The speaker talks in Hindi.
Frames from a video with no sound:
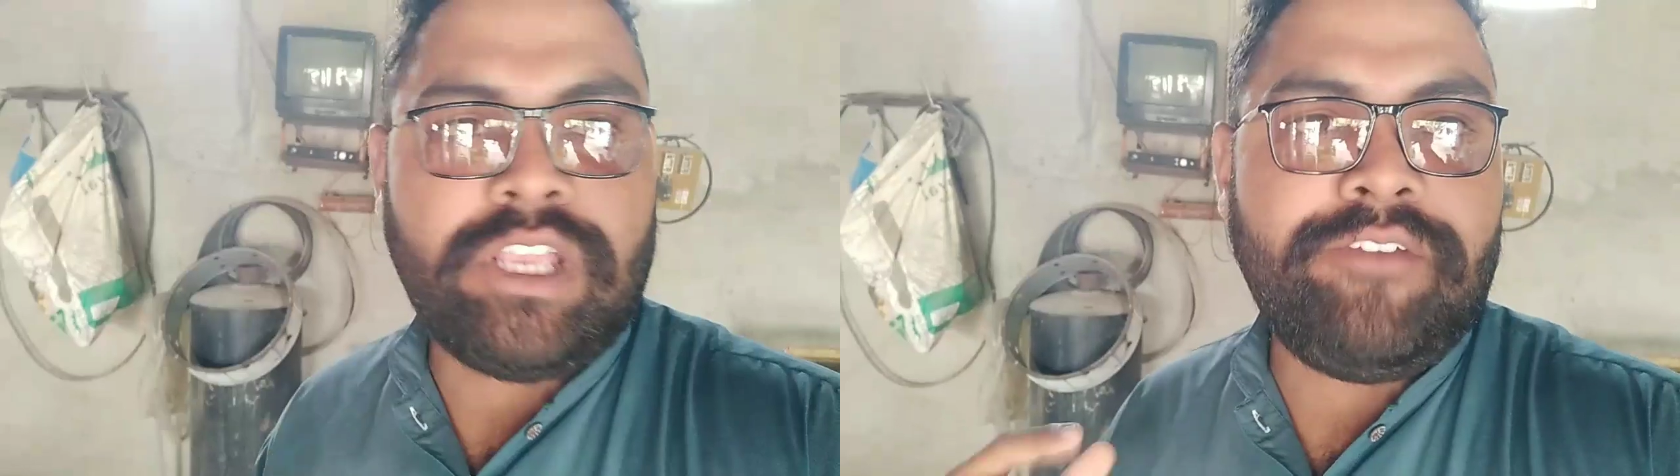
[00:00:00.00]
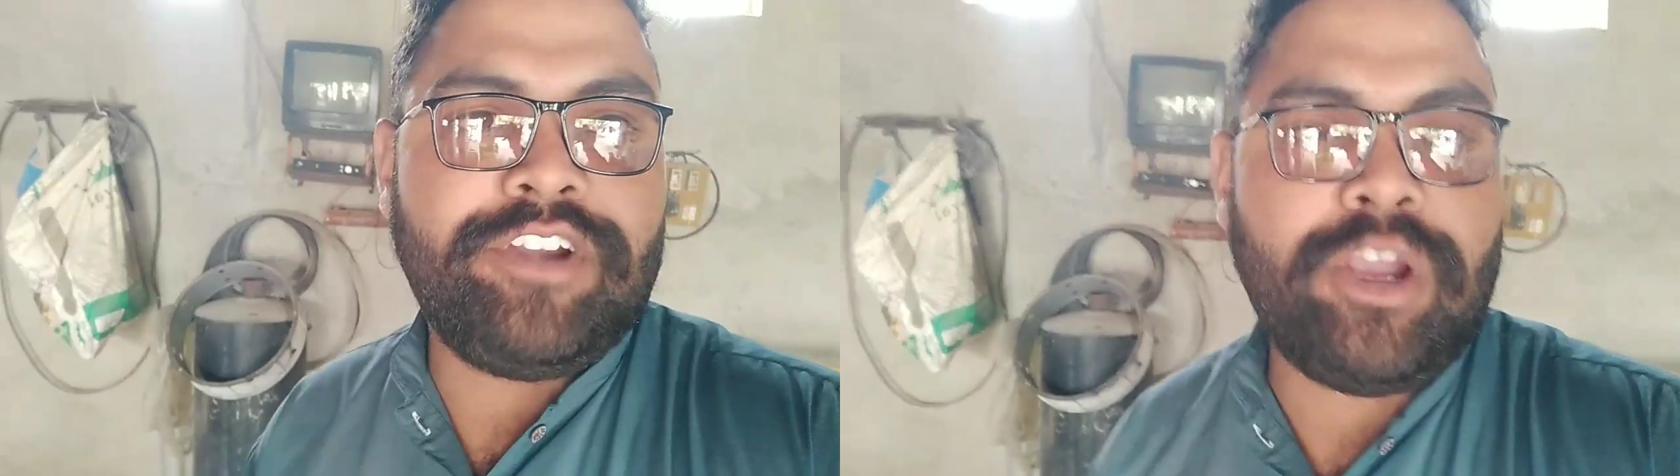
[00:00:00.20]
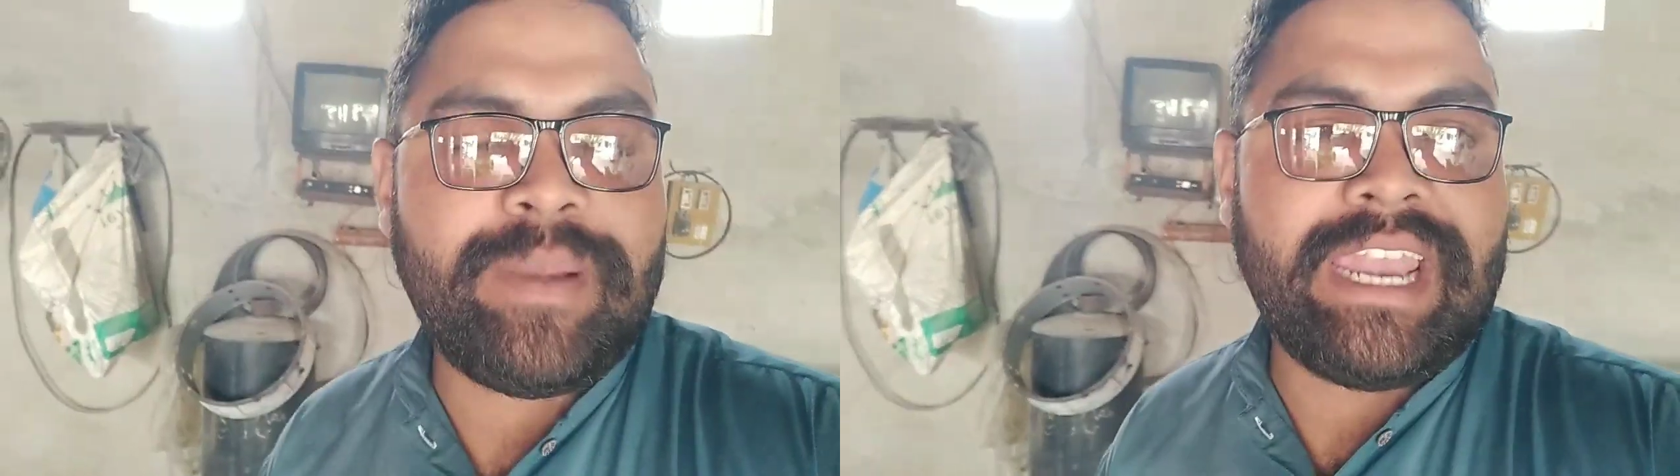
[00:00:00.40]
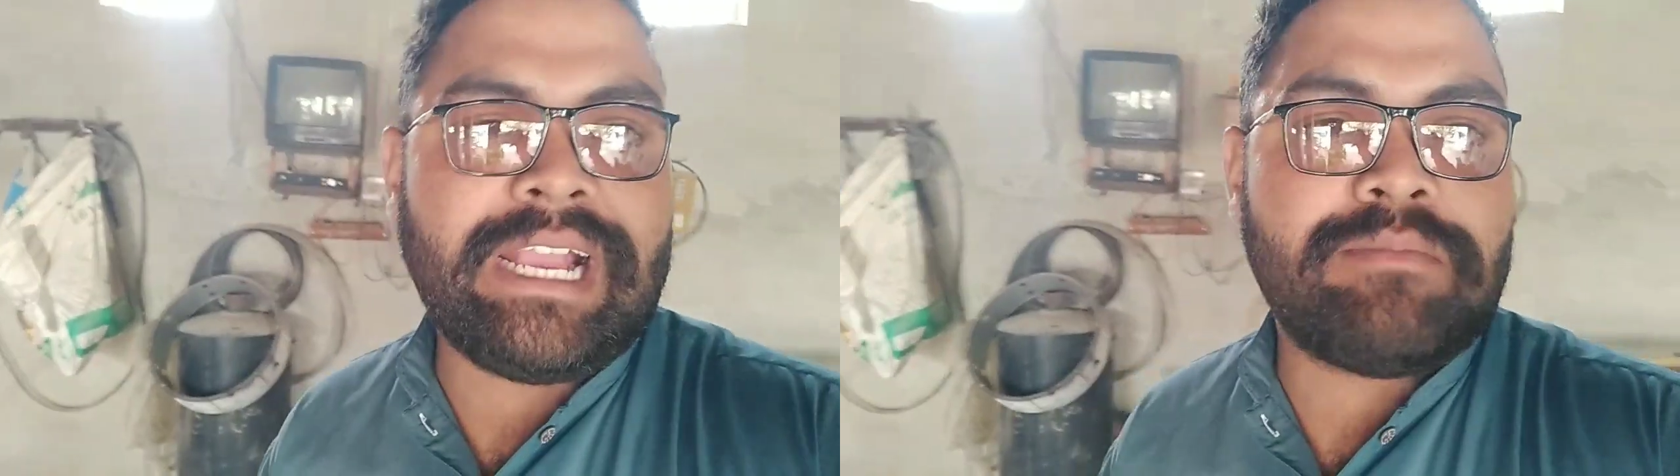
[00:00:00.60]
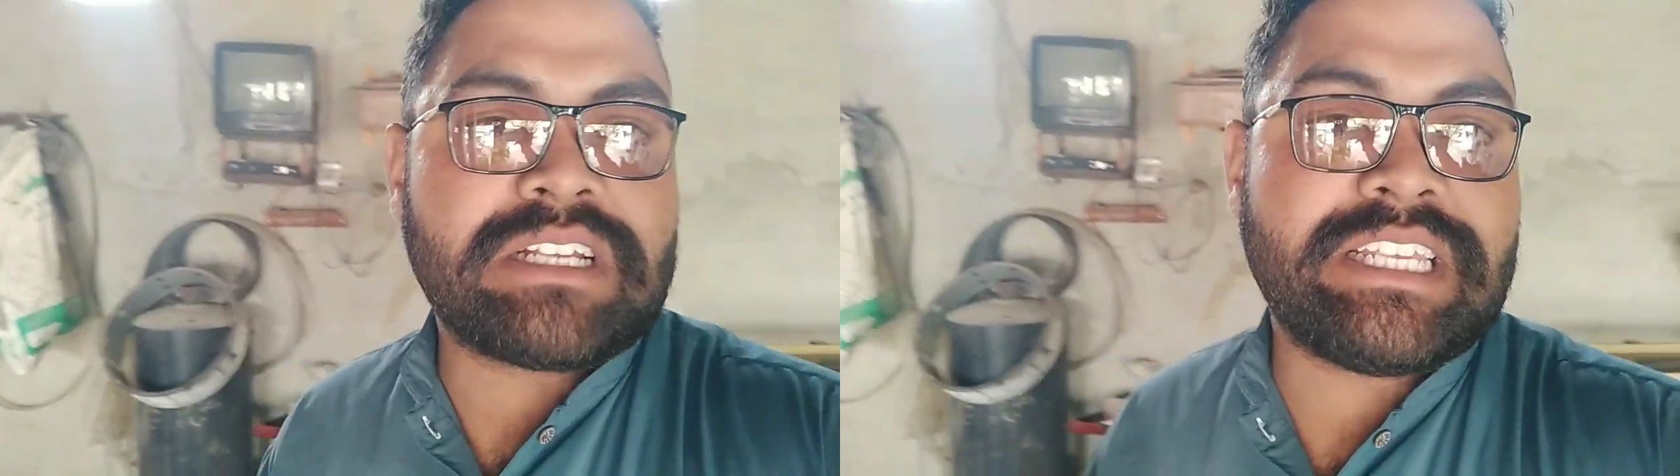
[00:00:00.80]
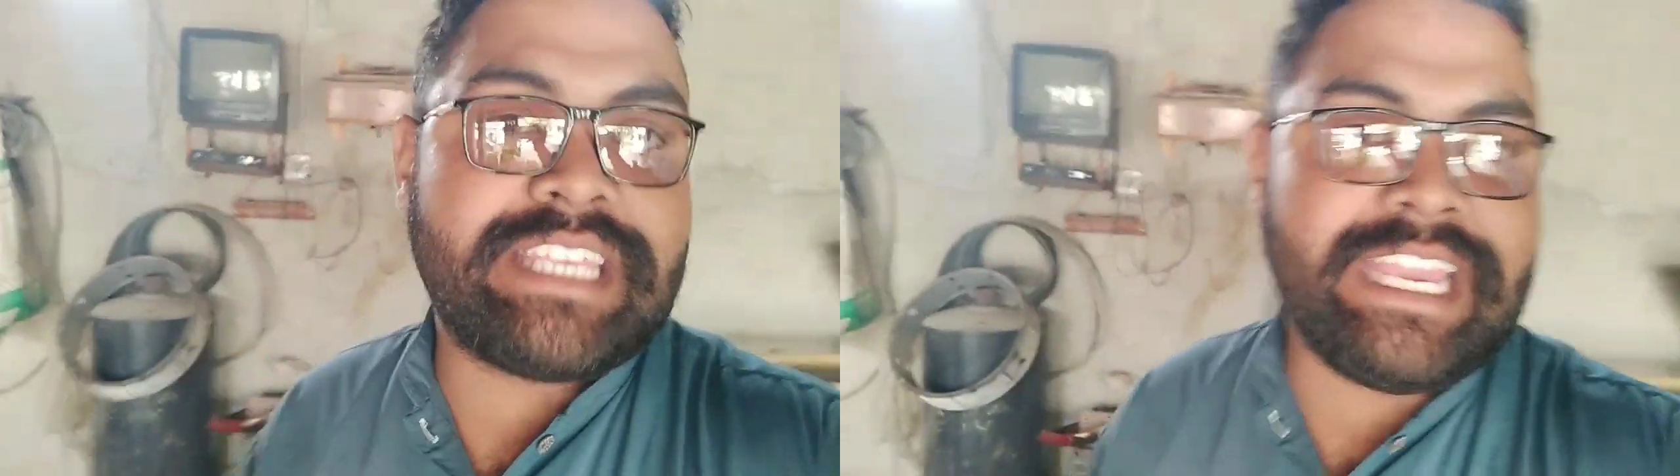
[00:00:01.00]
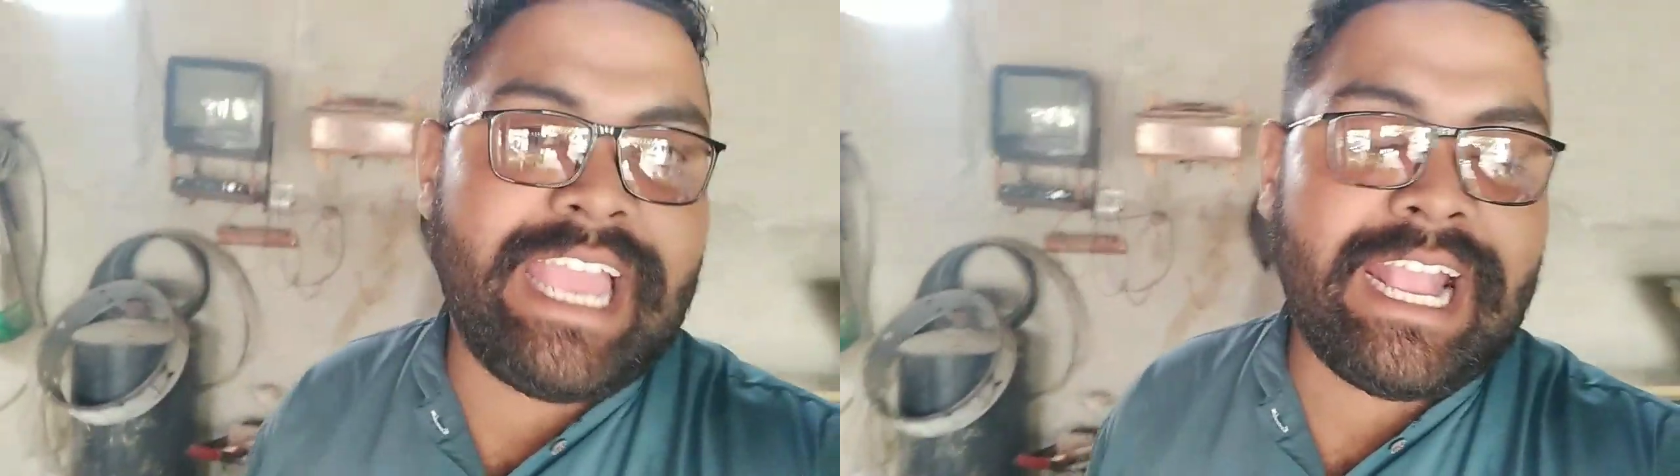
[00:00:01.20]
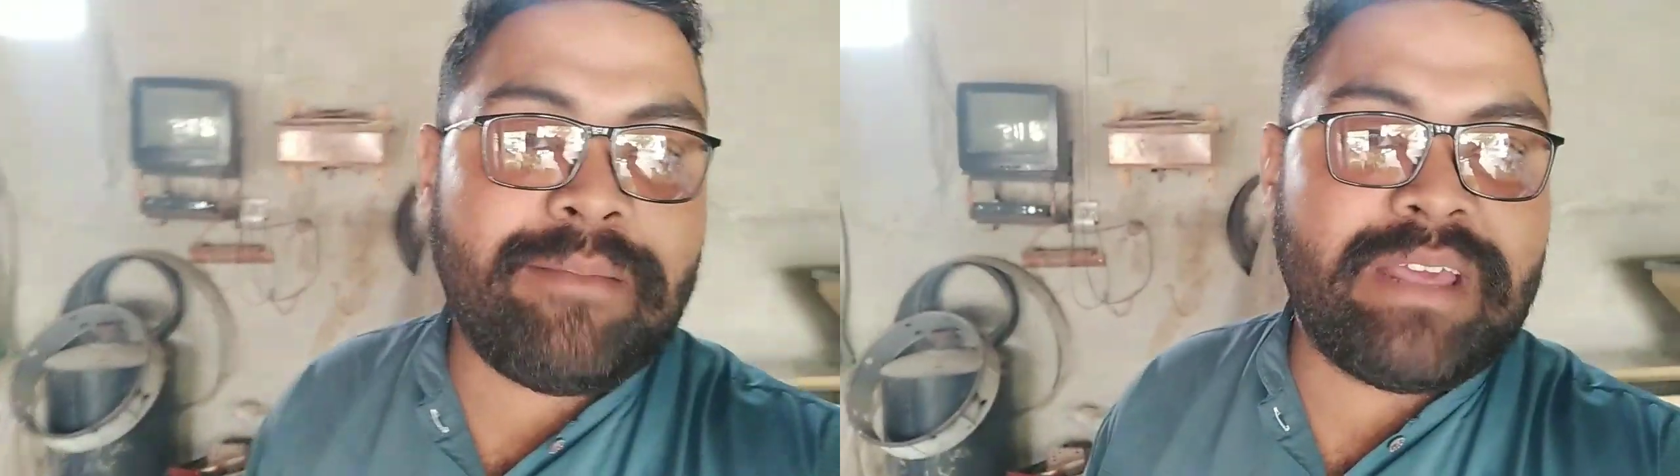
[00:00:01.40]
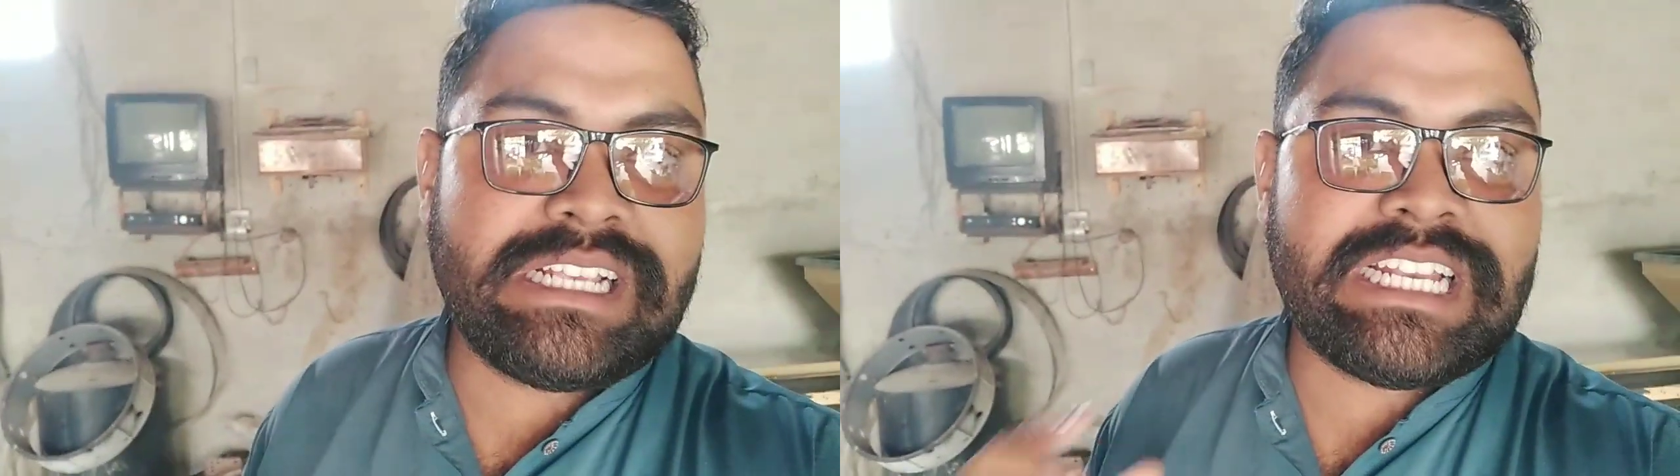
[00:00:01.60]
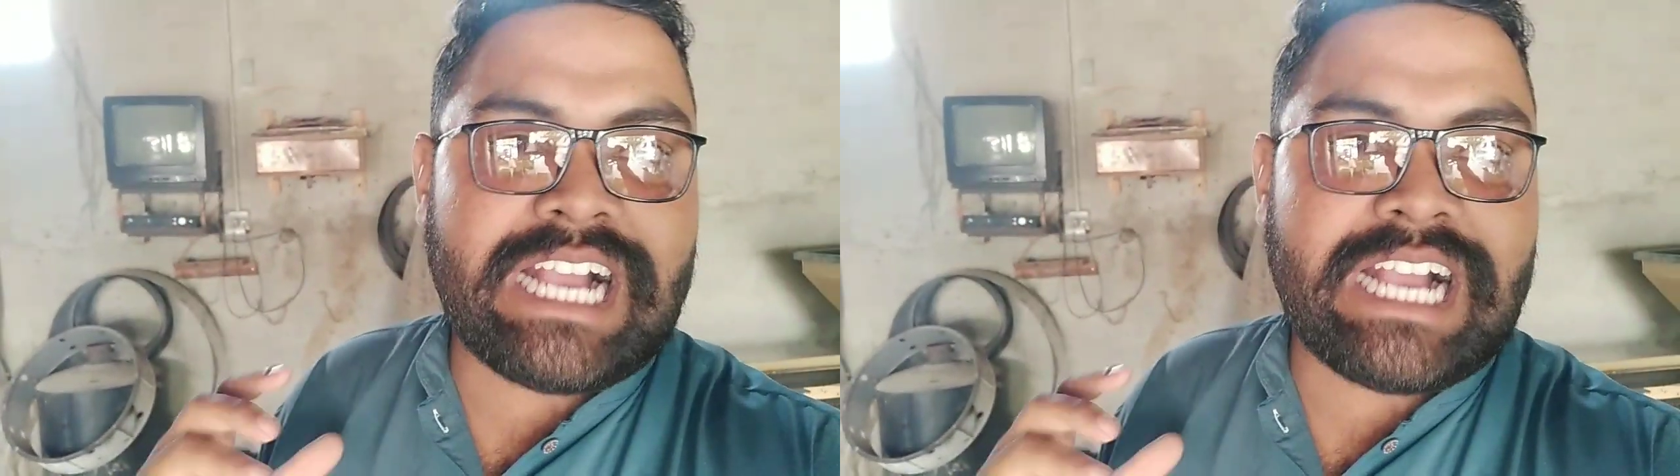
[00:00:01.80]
तो ये वीडियो बनाने का मकसद ये है कि मेरे